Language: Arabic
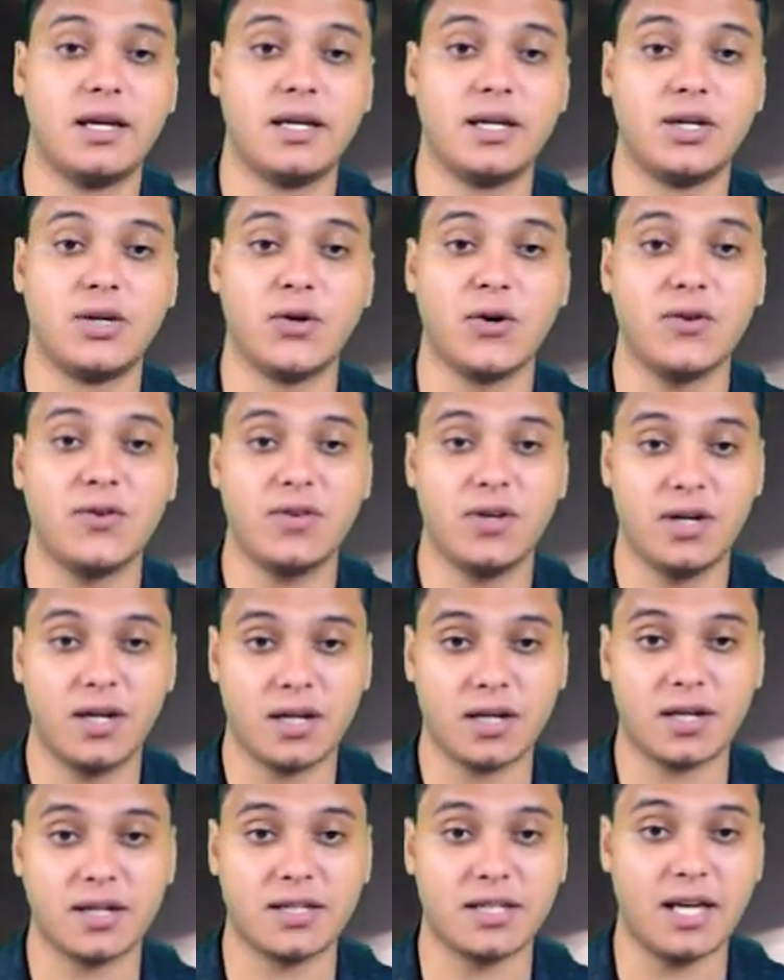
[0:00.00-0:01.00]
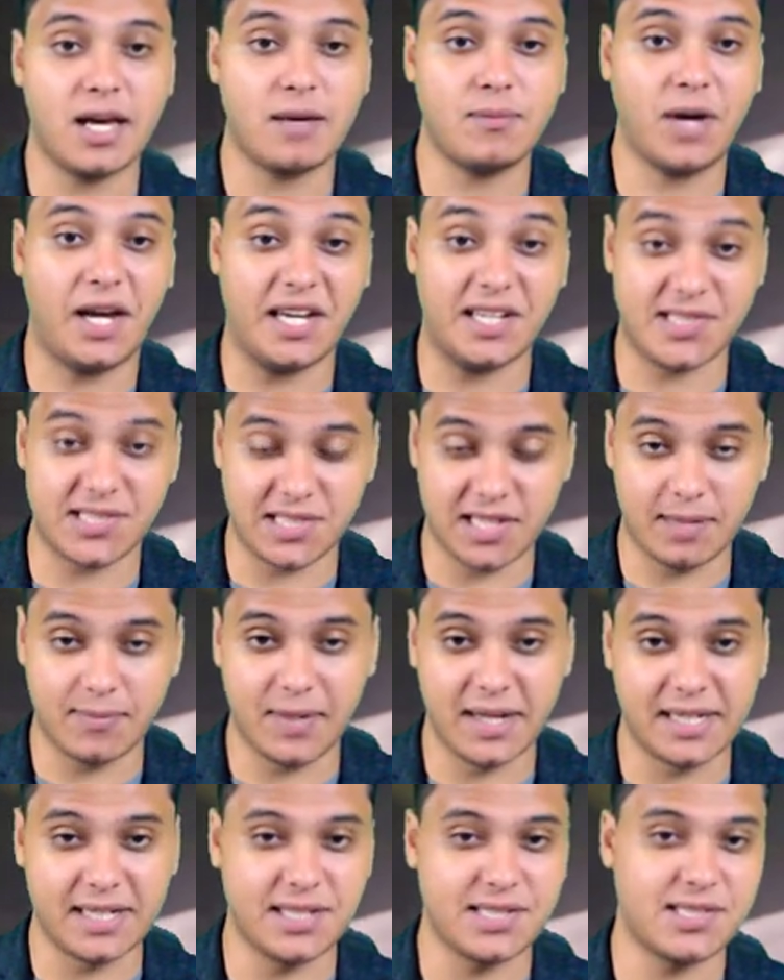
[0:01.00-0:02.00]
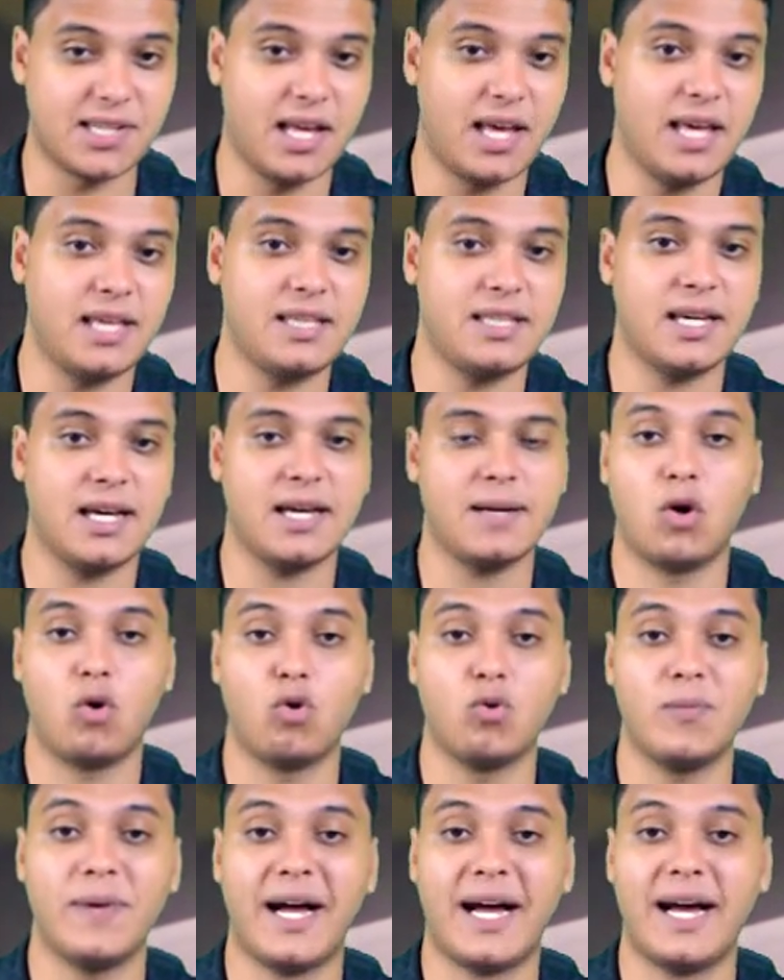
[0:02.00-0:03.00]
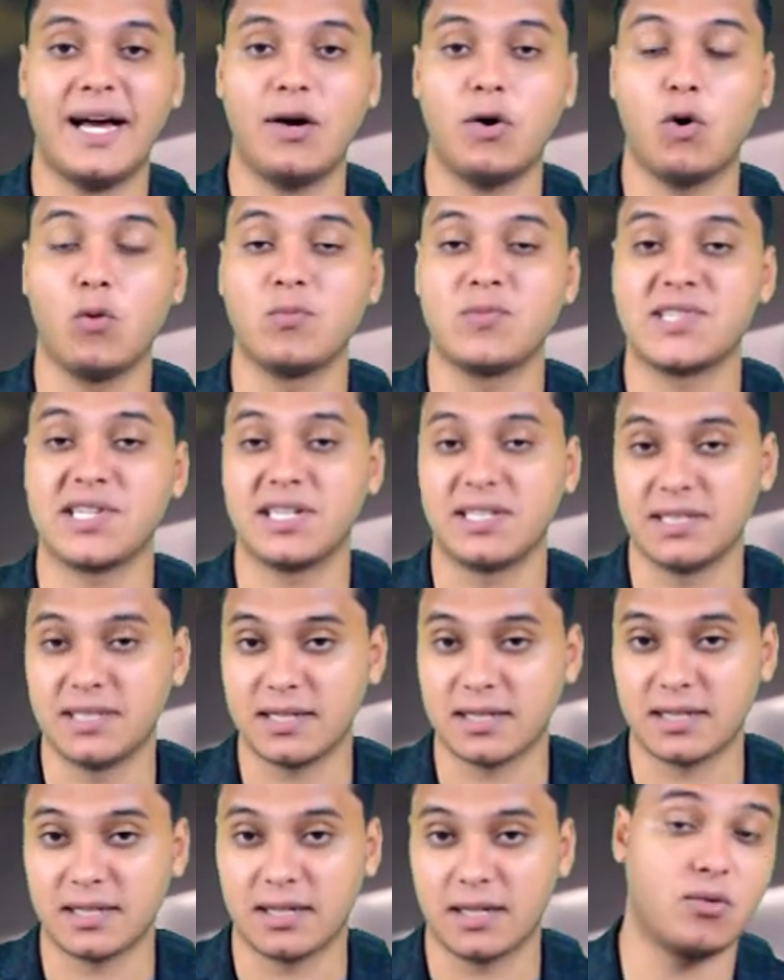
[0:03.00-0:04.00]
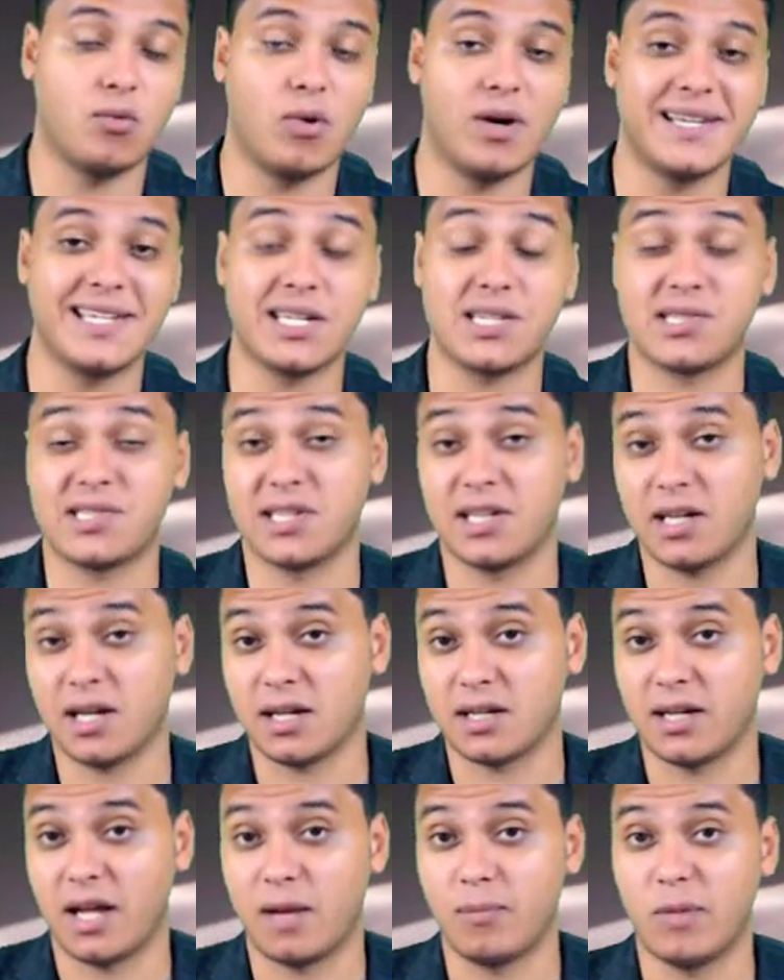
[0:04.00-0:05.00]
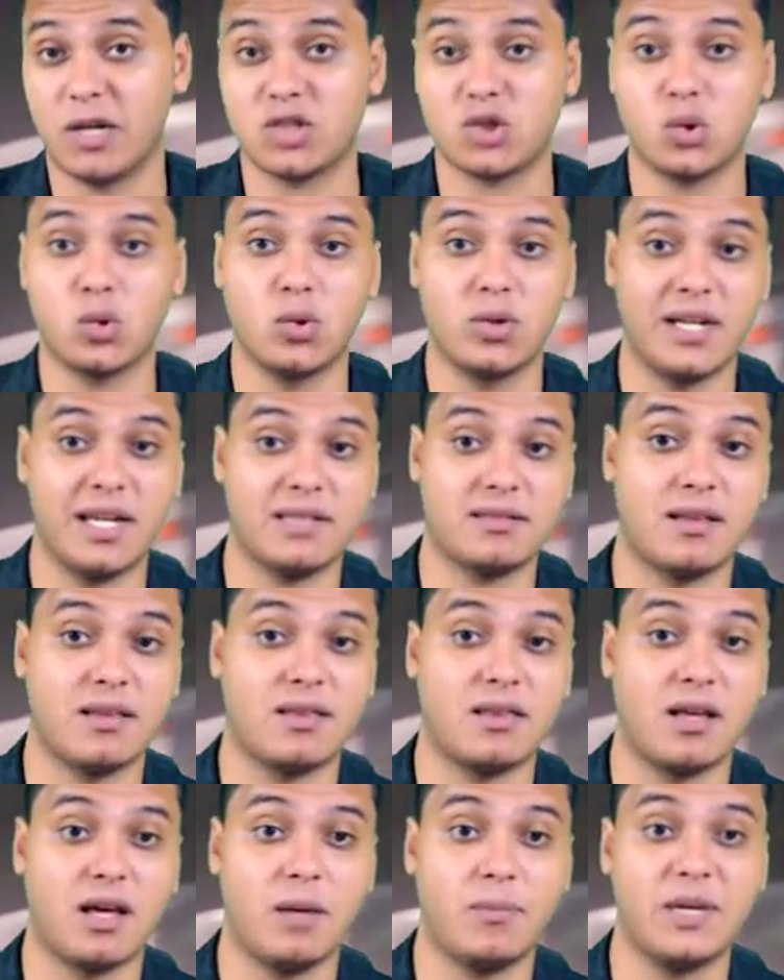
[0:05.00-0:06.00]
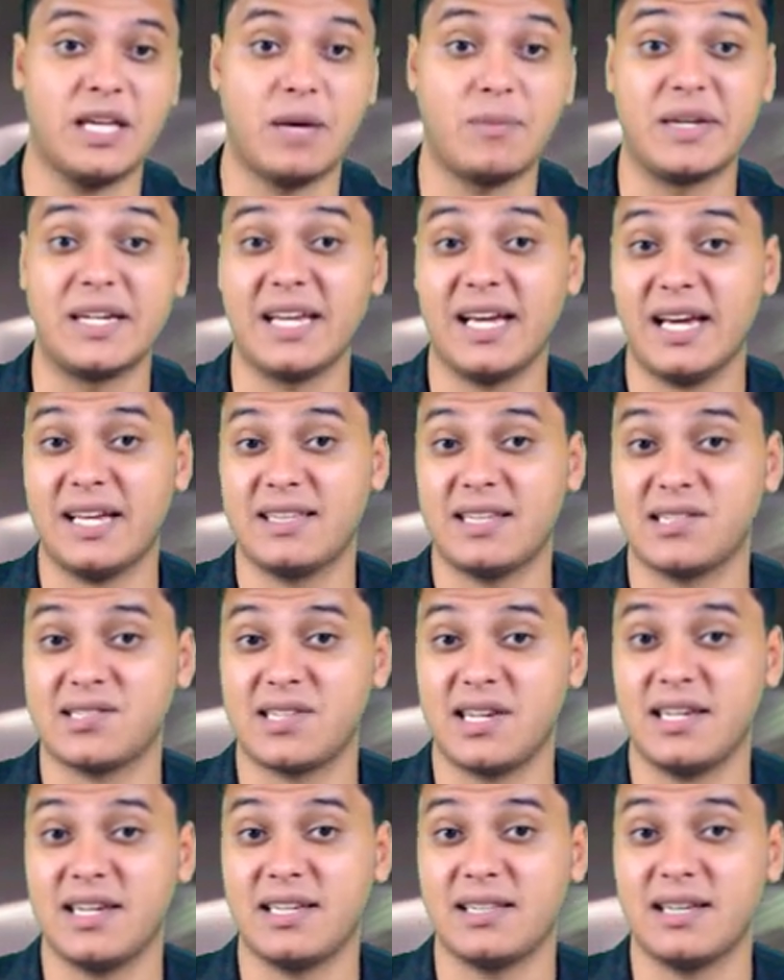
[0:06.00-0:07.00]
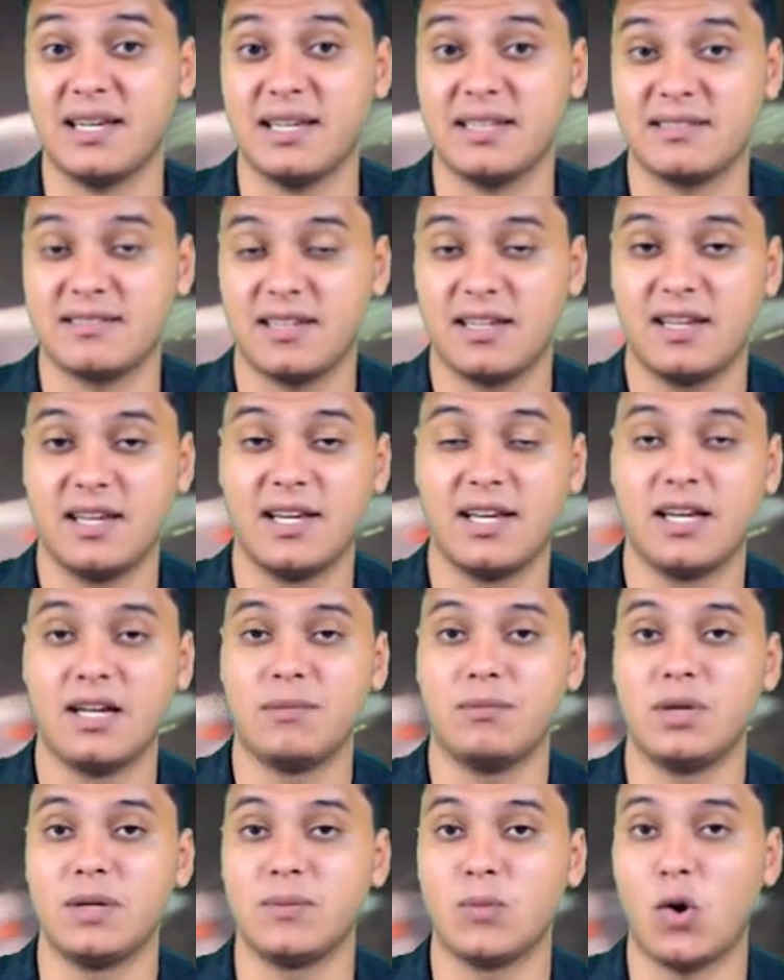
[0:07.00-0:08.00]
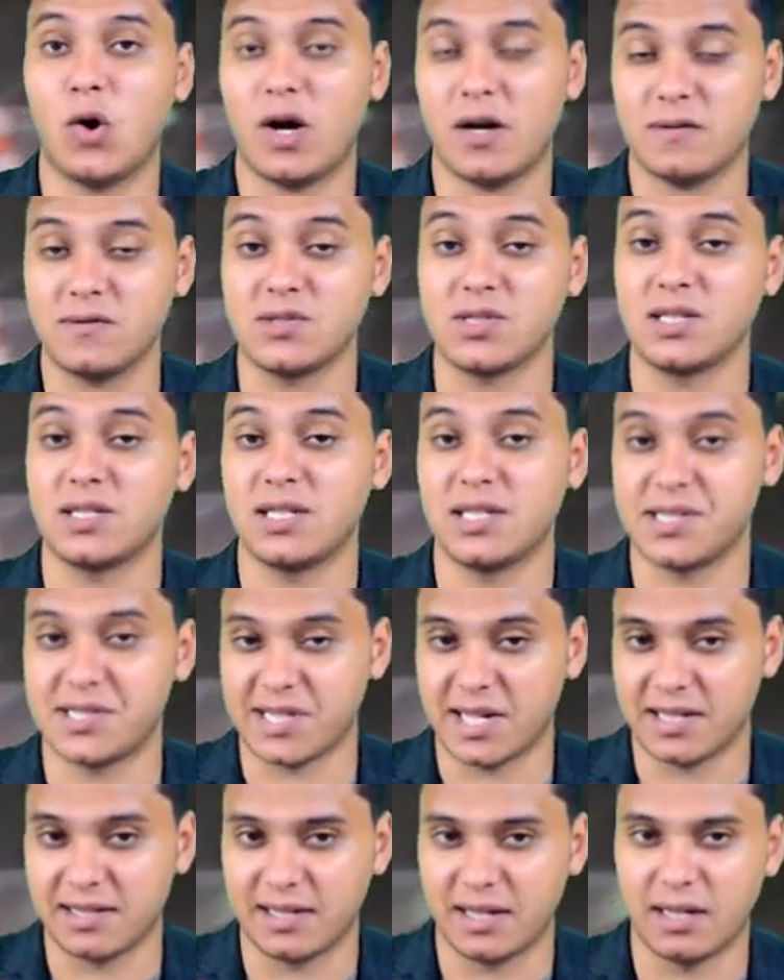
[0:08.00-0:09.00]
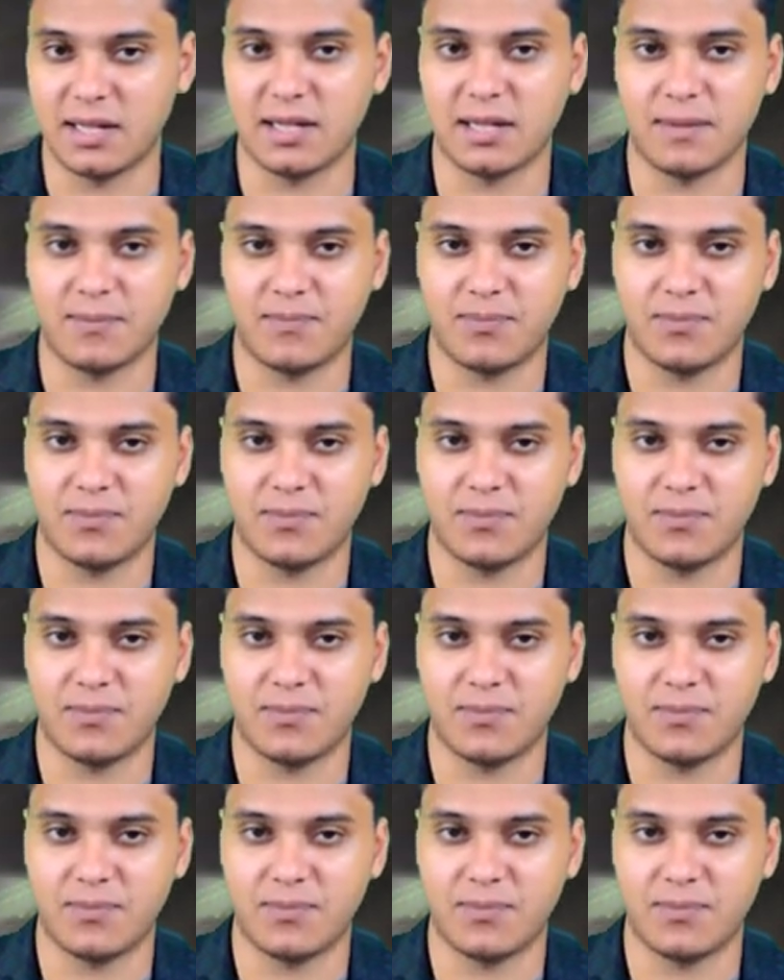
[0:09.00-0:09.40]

يظهر قيام عصابة نسائية ومعاهم سيارة ويسرقن المشغولات الذهبية من إحدى السيدات بمحافظة الإسكندرية